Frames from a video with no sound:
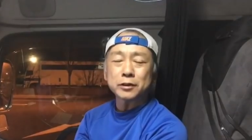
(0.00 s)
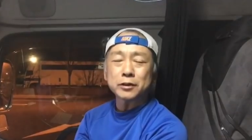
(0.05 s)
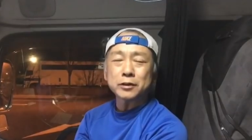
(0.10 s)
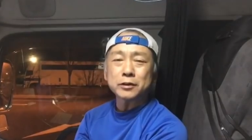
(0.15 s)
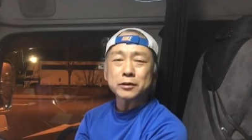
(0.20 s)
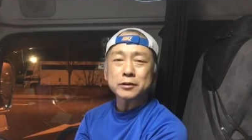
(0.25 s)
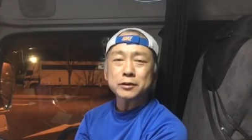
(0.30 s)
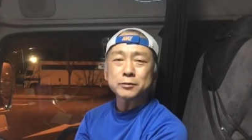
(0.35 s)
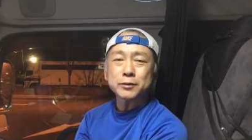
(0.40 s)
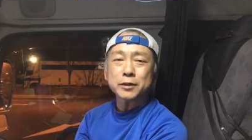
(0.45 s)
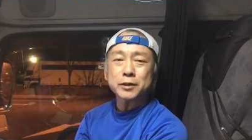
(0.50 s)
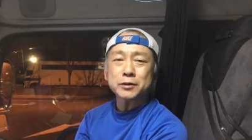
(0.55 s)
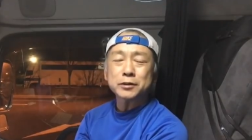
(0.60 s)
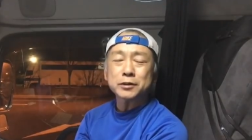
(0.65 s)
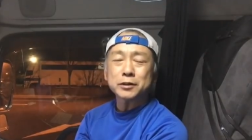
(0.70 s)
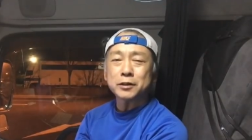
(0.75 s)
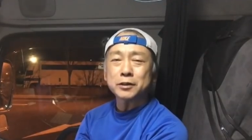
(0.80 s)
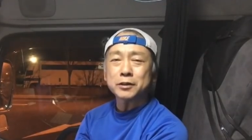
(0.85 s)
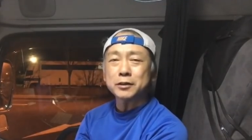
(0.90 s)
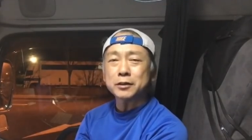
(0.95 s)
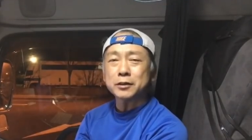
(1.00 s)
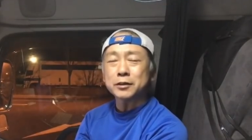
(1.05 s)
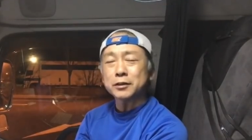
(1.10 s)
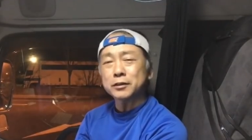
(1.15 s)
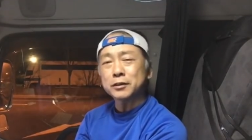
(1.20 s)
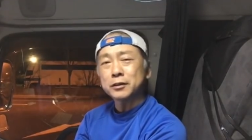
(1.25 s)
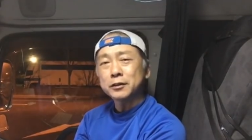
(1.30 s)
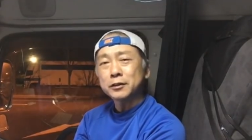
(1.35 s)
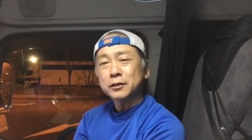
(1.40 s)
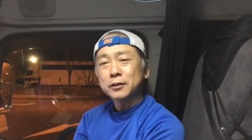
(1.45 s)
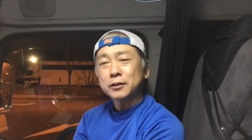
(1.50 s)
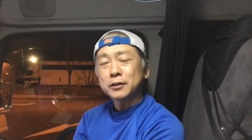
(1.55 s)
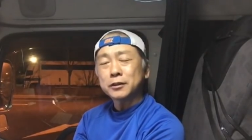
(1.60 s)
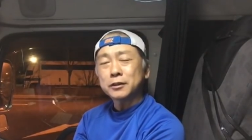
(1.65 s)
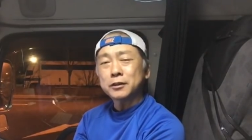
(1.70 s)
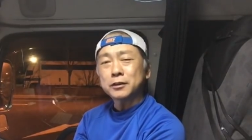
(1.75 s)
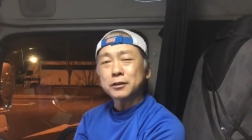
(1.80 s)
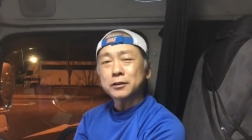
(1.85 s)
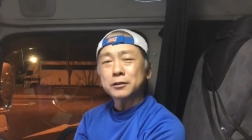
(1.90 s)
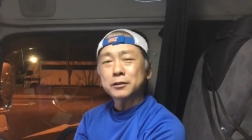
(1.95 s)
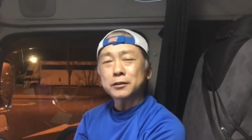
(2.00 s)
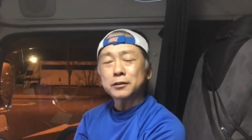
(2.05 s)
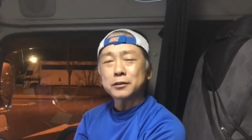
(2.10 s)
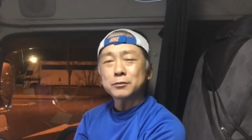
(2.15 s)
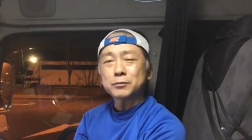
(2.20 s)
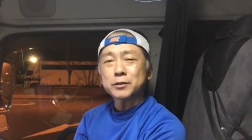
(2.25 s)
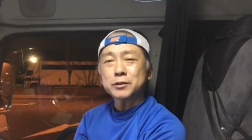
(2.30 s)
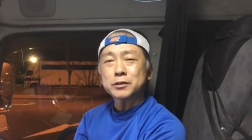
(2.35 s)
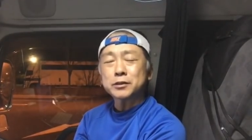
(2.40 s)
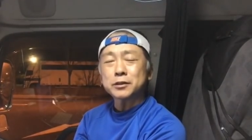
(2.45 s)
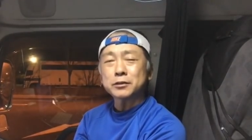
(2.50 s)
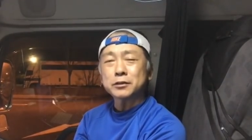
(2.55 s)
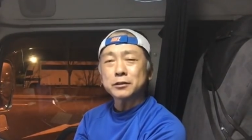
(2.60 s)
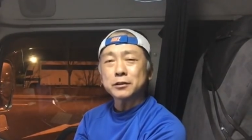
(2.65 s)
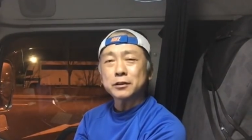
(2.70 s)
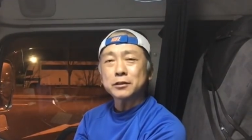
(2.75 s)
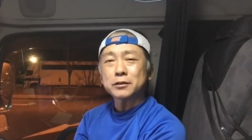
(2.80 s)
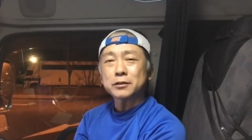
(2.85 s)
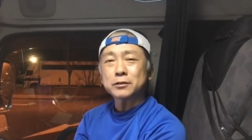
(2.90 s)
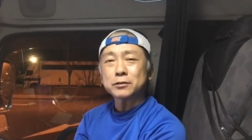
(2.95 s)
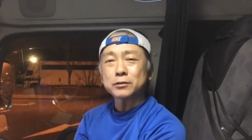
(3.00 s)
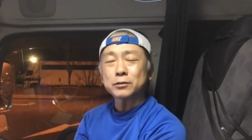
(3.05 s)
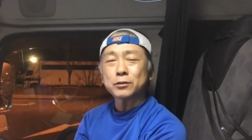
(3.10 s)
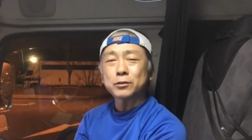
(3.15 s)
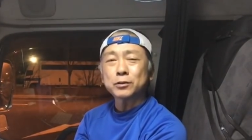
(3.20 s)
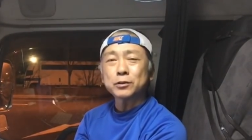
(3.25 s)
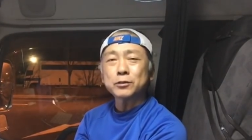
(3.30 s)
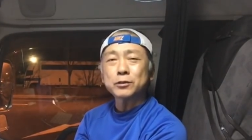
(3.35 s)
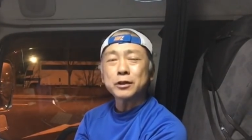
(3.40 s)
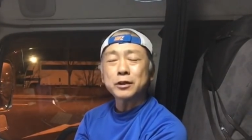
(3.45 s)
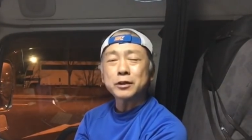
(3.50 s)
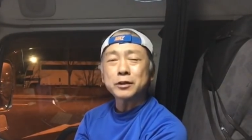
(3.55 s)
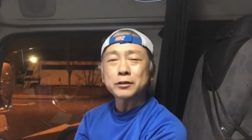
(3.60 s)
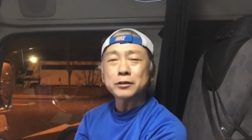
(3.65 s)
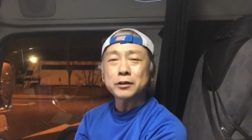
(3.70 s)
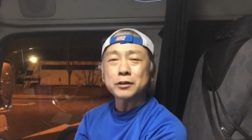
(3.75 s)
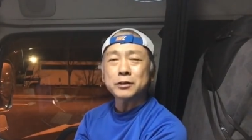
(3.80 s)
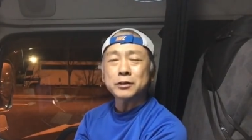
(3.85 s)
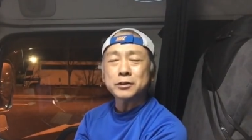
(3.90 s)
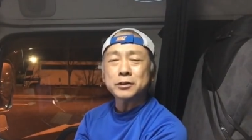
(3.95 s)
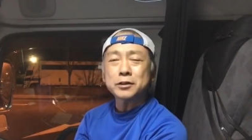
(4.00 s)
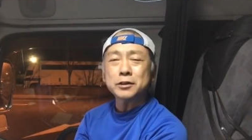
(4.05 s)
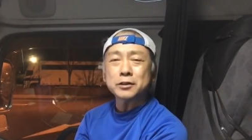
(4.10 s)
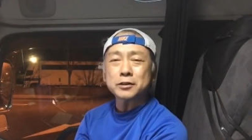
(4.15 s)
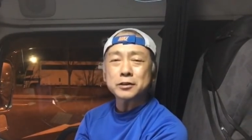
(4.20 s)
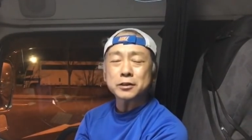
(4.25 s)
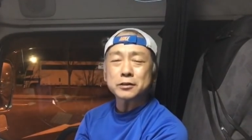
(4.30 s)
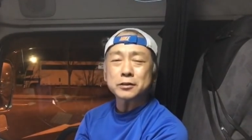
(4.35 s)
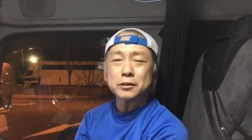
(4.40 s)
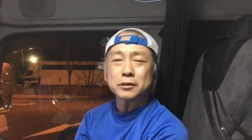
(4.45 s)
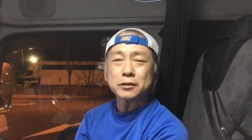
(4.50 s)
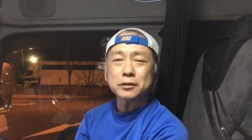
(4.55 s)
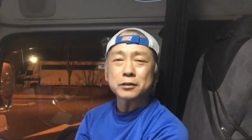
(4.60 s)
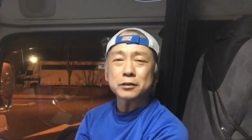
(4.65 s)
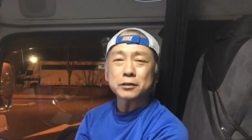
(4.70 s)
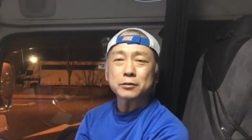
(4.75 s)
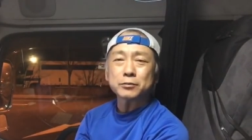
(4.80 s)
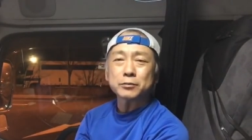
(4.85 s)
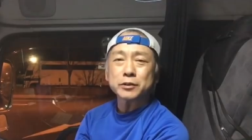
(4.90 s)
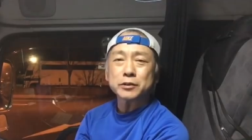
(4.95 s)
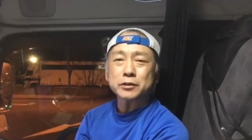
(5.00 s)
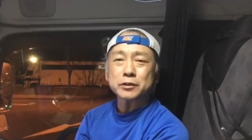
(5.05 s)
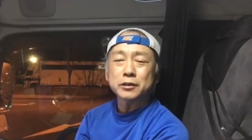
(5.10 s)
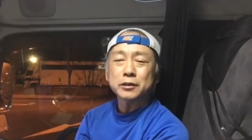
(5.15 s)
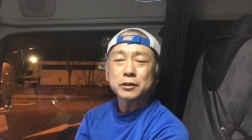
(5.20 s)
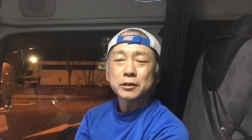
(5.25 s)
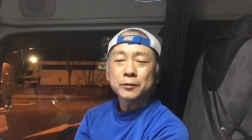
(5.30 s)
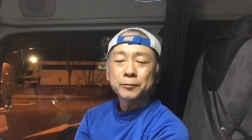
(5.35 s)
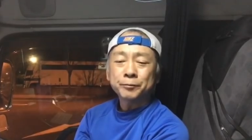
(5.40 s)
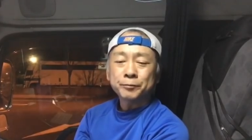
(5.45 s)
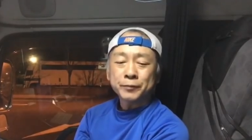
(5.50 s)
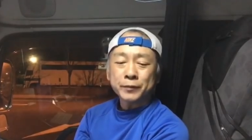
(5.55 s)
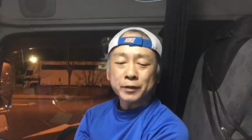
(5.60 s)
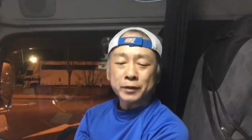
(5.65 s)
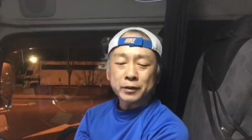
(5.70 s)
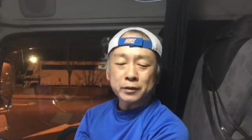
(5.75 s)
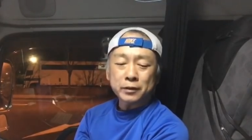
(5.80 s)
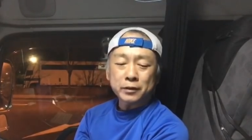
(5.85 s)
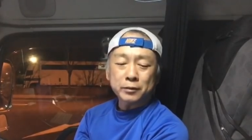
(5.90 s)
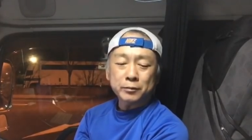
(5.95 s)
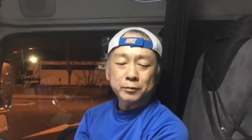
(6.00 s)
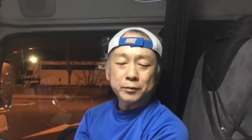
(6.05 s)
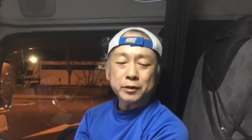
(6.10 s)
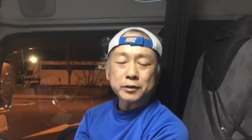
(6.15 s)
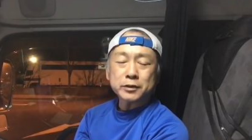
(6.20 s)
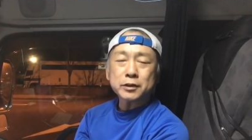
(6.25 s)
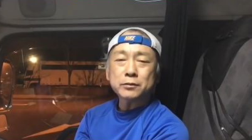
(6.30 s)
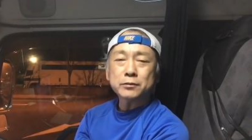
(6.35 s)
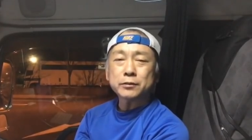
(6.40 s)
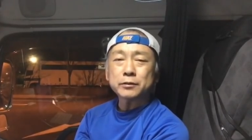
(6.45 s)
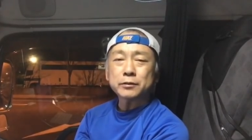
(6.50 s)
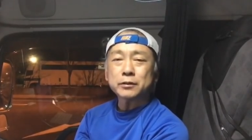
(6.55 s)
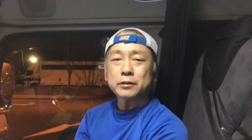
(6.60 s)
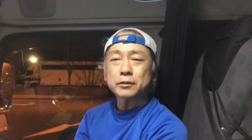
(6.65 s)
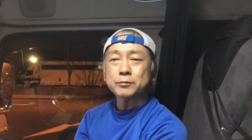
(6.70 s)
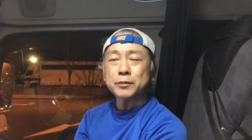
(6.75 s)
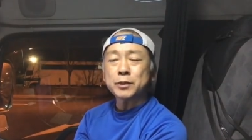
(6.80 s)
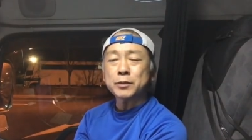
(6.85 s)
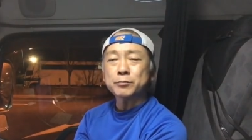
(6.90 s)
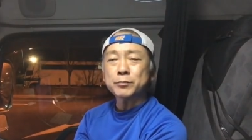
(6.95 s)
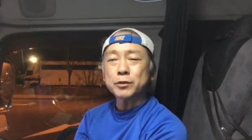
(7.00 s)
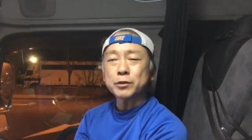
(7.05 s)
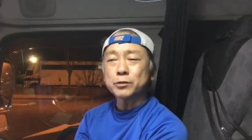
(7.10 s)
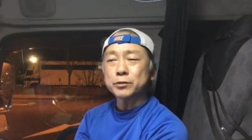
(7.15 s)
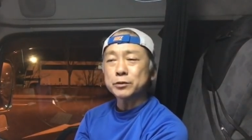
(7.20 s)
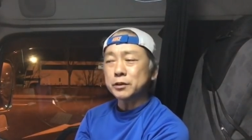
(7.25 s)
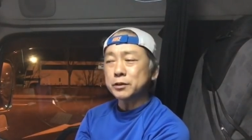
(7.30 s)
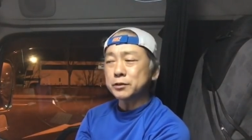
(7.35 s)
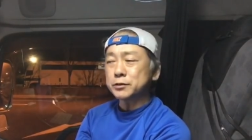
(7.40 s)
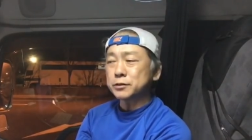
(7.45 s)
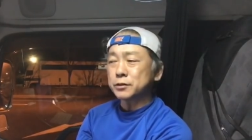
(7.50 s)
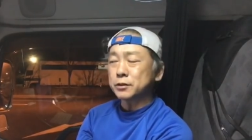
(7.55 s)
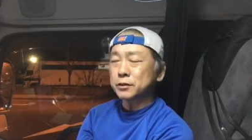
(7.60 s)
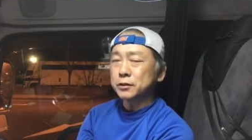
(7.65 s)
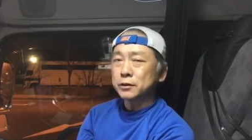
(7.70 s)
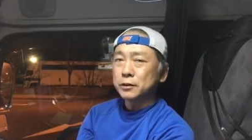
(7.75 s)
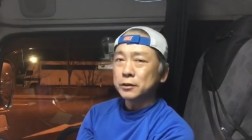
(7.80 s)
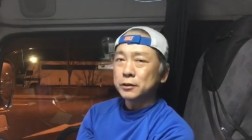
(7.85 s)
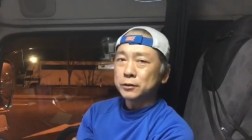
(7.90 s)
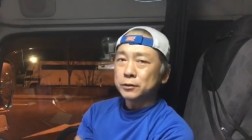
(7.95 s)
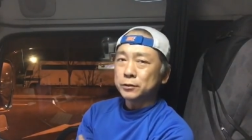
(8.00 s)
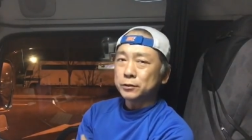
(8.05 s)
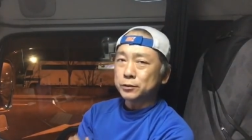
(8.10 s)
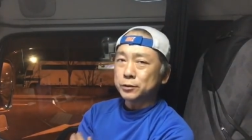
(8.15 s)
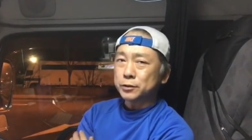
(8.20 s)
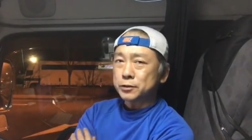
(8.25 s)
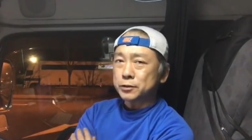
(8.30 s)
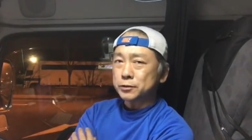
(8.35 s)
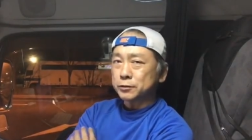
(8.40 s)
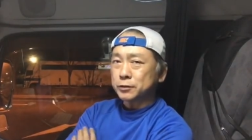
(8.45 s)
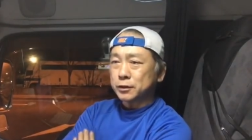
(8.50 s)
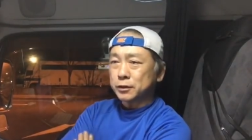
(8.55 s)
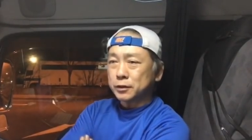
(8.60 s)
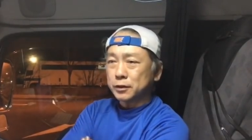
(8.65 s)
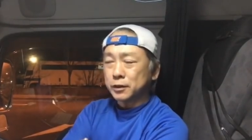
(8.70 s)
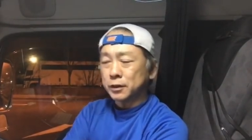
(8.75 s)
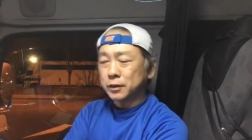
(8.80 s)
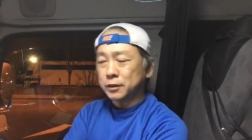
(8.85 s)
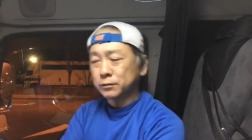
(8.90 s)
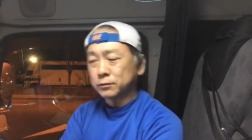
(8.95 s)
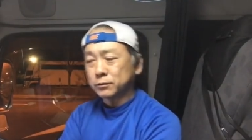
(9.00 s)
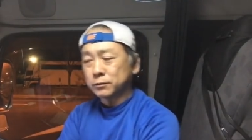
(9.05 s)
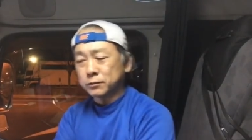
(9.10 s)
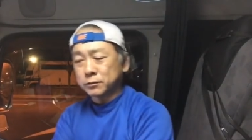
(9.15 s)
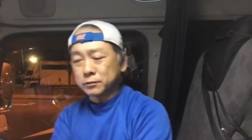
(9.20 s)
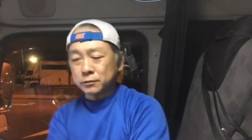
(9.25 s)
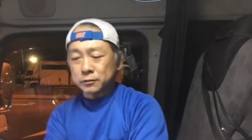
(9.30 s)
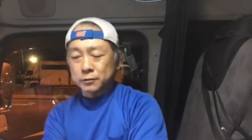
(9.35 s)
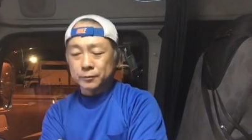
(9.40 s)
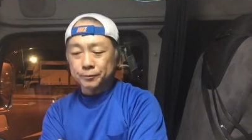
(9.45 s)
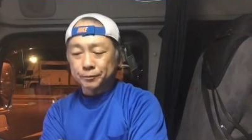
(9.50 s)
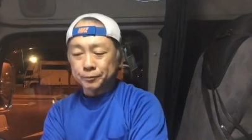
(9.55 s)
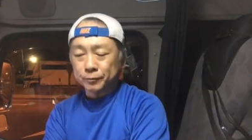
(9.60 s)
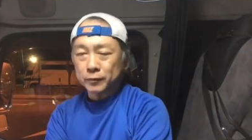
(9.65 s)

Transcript: 出会い、素晴らしい出会いができましたんでね、それこれをあえて1位にさせていただきました。えー、皆さんはね、まあ、まあ、こんな感じで、どうでしょうね、あのー、